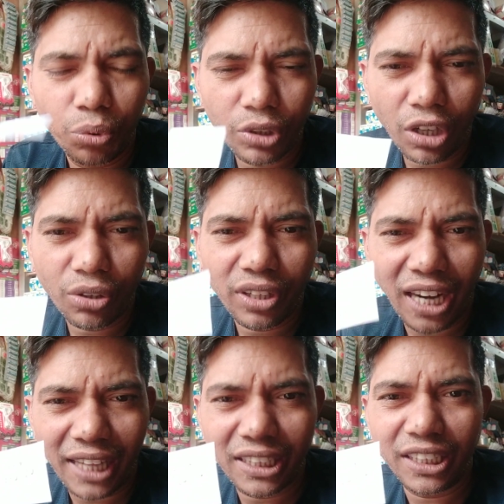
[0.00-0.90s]

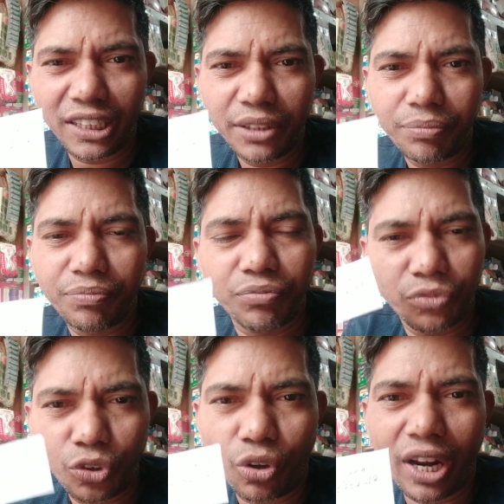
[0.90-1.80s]
প্রতারকের হাতে
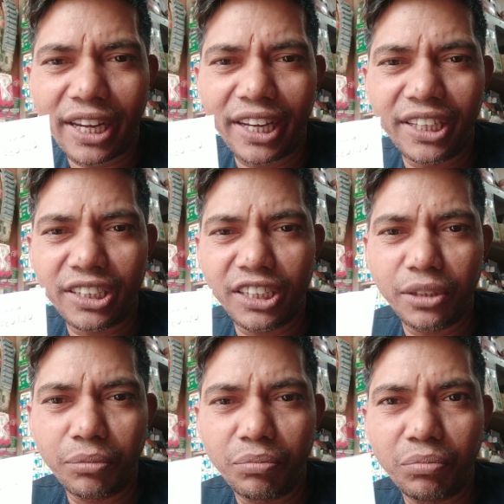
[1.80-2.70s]
ধরা খেয়েছে
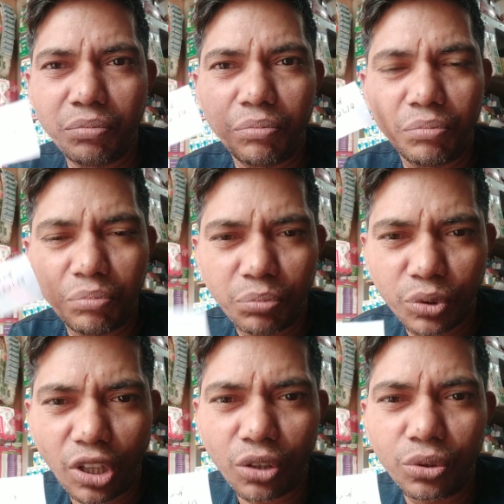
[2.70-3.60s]

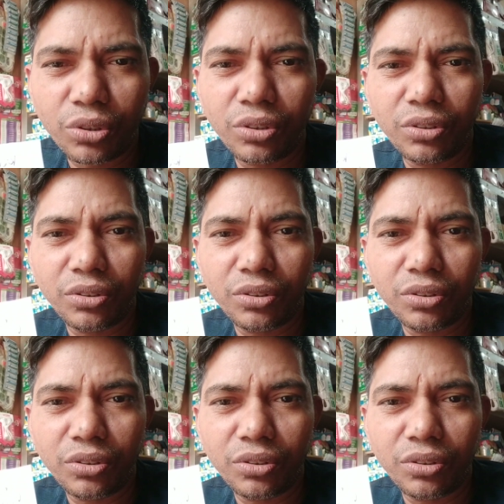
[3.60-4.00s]
প্রতারক